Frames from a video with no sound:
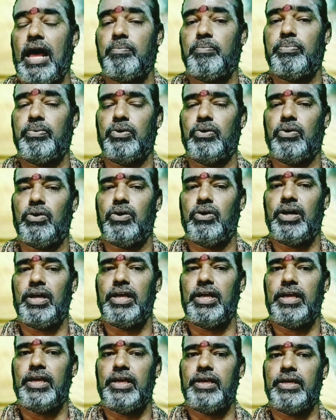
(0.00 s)
அப்போ
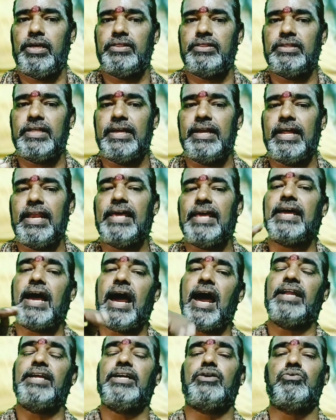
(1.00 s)
இந்த நிலை
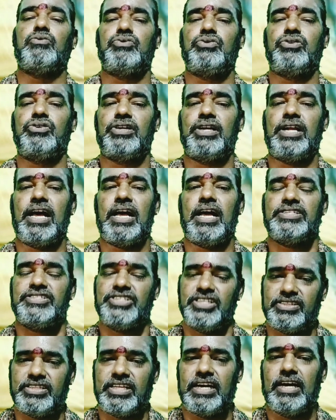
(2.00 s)
யாருக்கு உண்டுன்னா
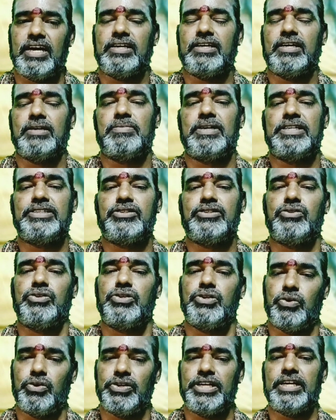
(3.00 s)
சித்தர்களுக்கு மட்டும்
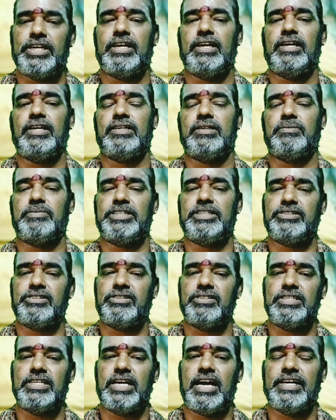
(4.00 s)
யோகிகளுக்கு
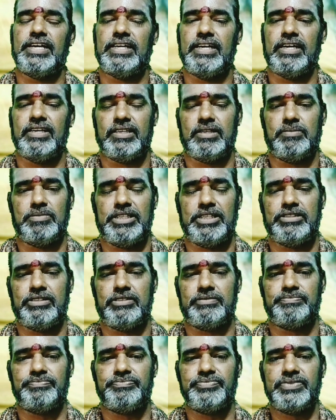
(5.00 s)
மட்டும் ஞானிகளுக்கு
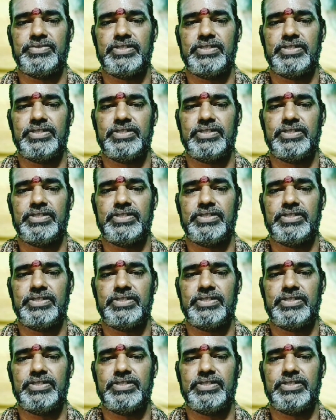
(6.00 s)
மட்டும்